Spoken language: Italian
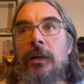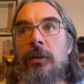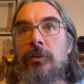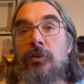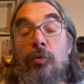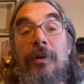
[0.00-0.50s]

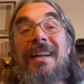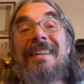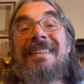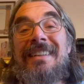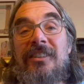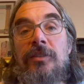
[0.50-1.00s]
di un
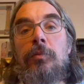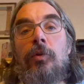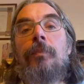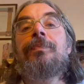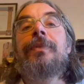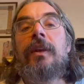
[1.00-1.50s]

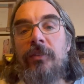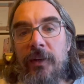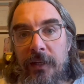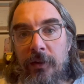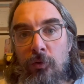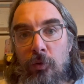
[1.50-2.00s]
grandissimo
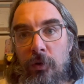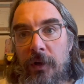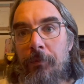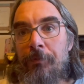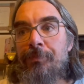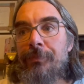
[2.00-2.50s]

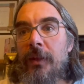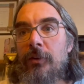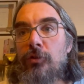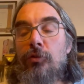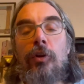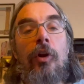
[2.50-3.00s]
scrittore.
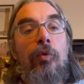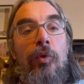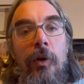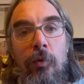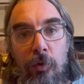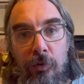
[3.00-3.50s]
Ci sono
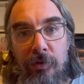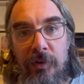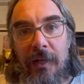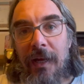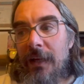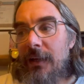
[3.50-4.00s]
alcune
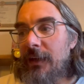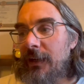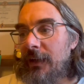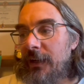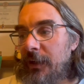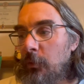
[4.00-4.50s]

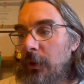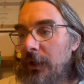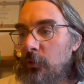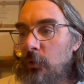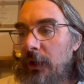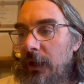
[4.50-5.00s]
curiosità eh,
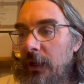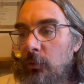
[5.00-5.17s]
riguardo a